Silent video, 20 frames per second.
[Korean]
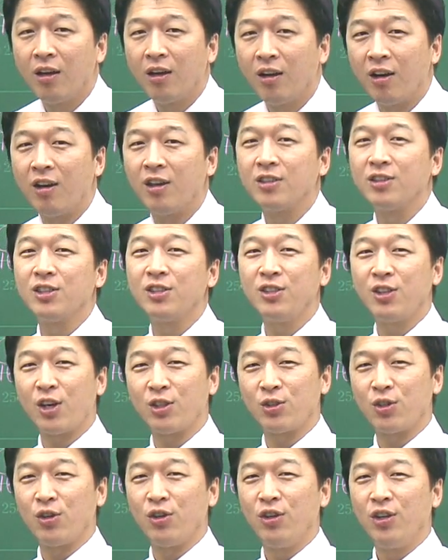아,
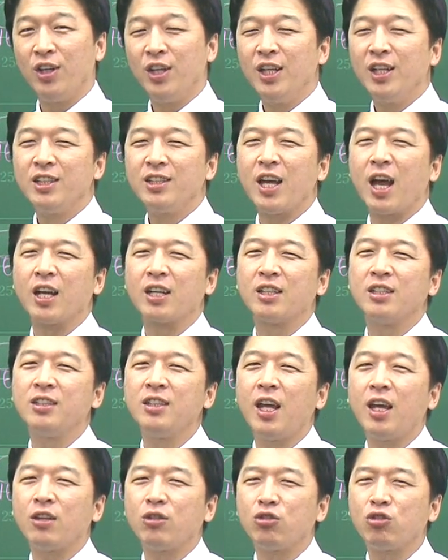신기하죠. 자,
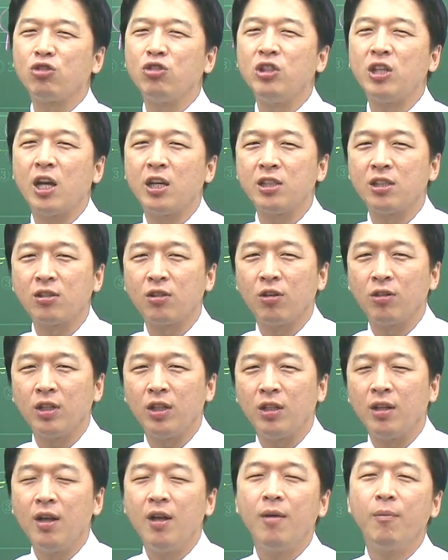근데 주의하실
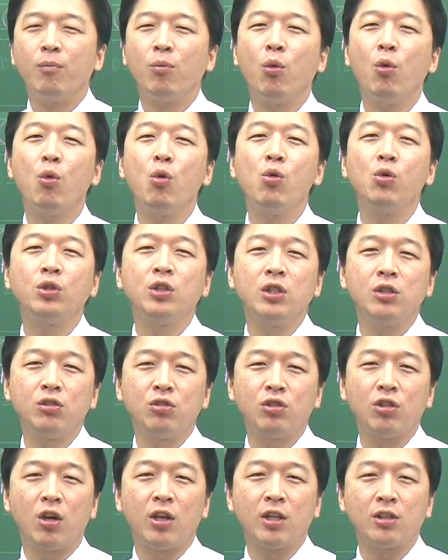거는 모든
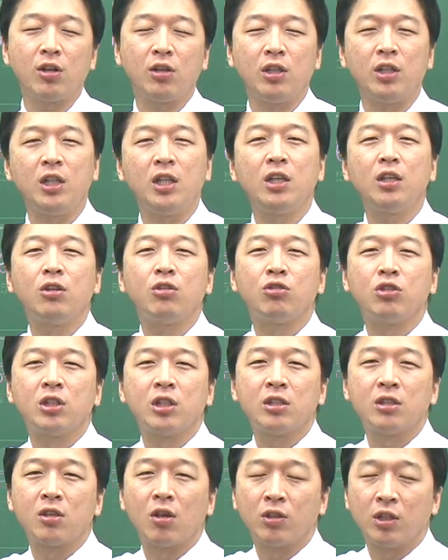수열에서 이
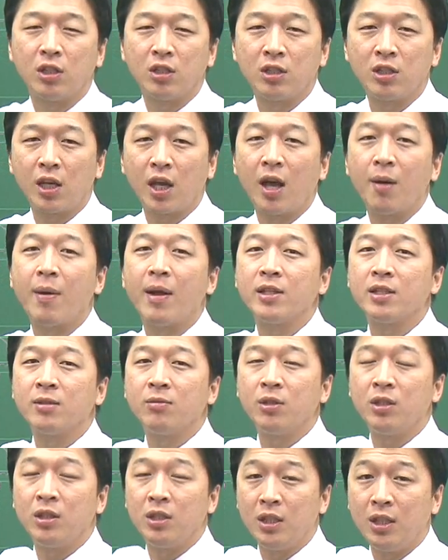규칙성이 제가
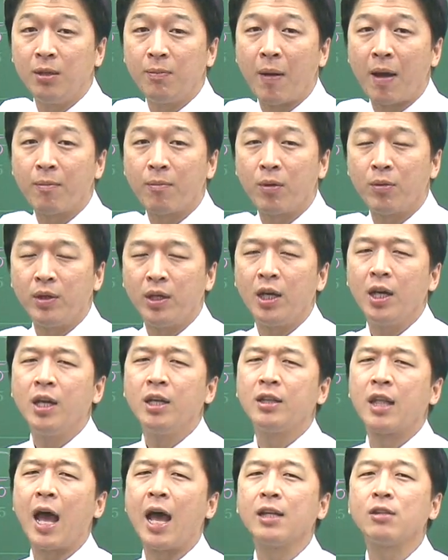말씀드린 이 방법이
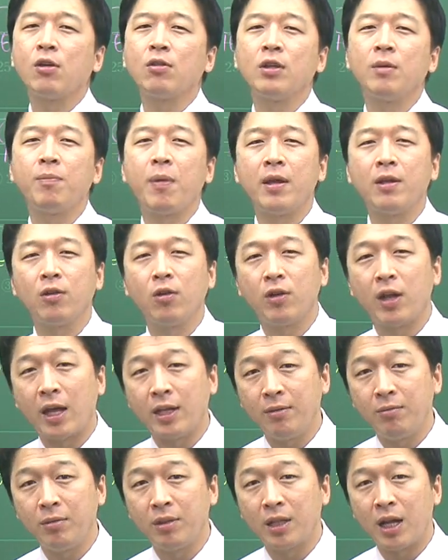다 성립하는 건
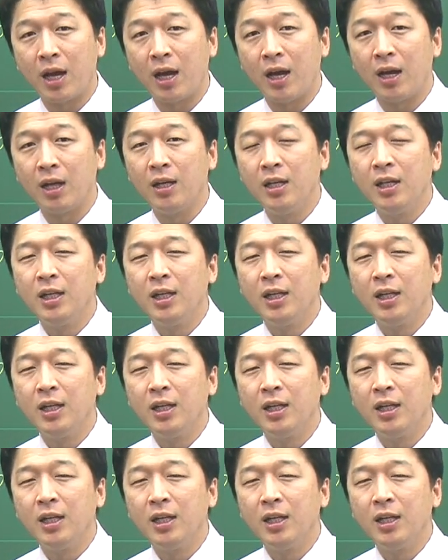아닙니다.